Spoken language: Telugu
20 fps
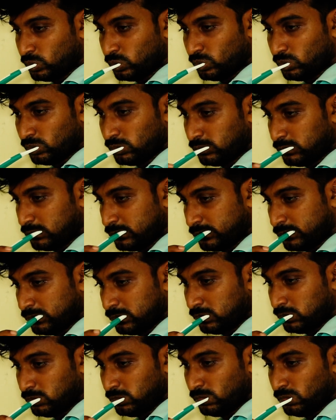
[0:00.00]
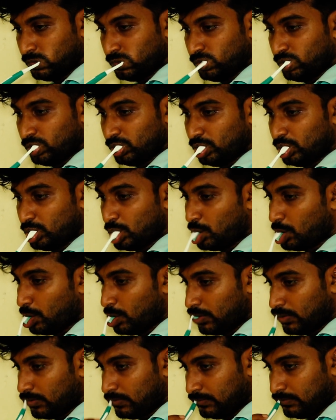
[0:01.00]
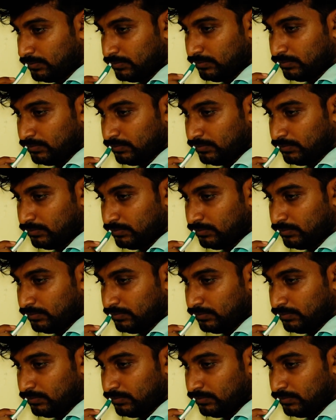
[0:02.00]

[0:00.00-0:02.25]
ఇన్ని రోజుల అవకాశం కోసం ఎదురు చూశాను